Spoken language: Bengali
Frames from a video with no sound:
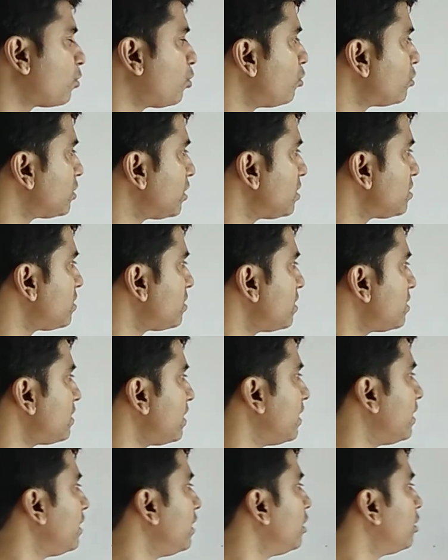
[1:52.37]
কোর্সের
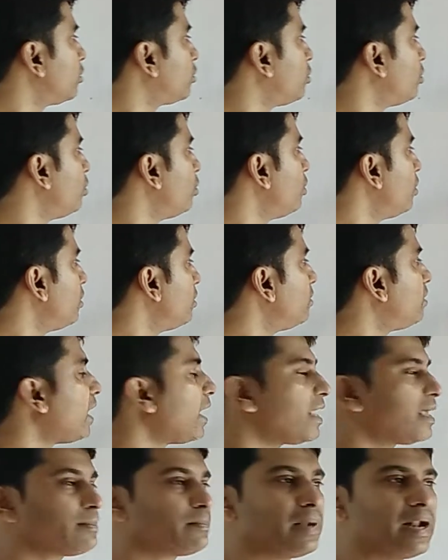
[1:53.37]
শেষে থ্রু
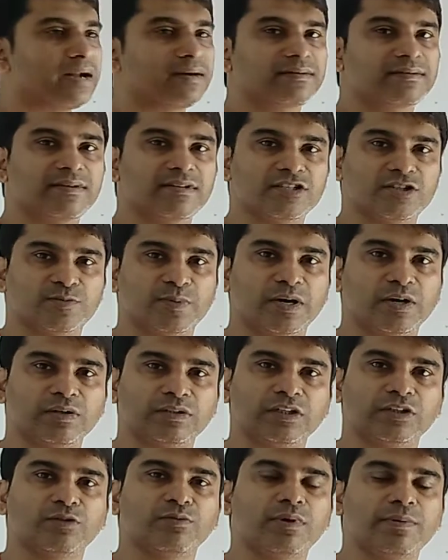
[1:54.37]
ডাইরেক্ট ব্যাঙ্ক ট্রান্সফার
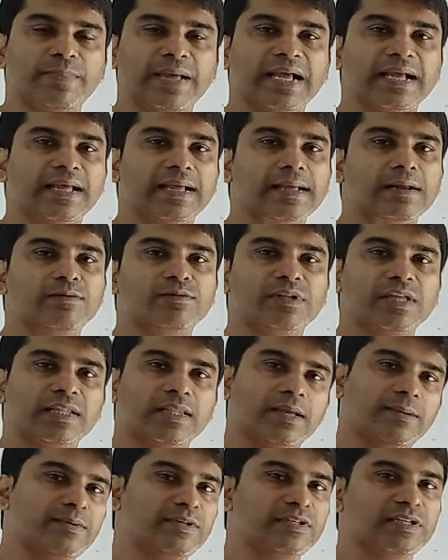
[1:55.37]
অর্থাৎ তোমার ব্যাঙ্ক অ্যাকাউন্ট দেওয়া
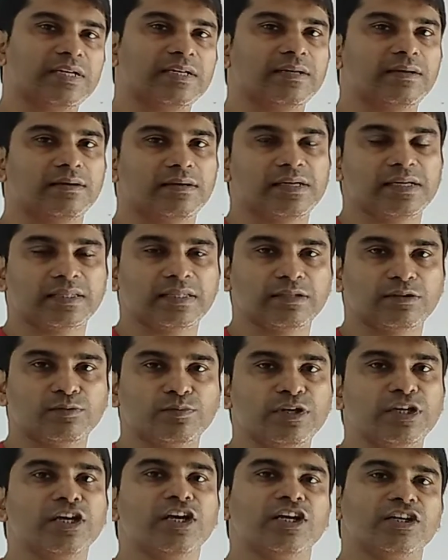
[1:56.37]
থাকবে সেই ইয়েতে
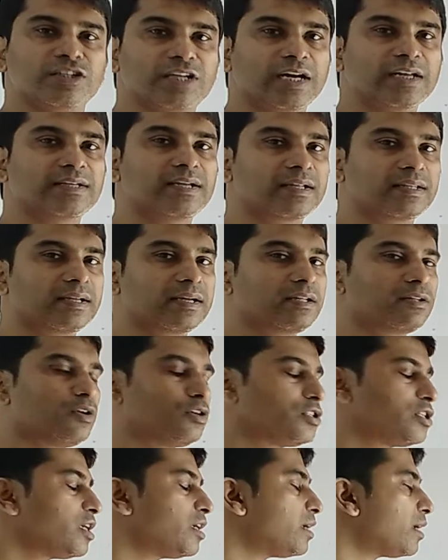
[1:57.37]
তুমি সাড়ে সাত থেকে
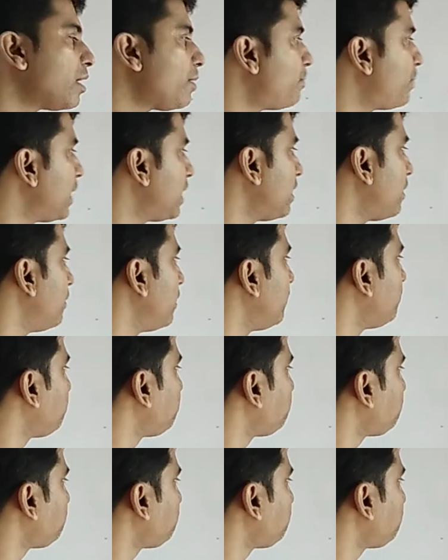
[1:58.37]
দশ হাজার টাকা পেয়ে যাবে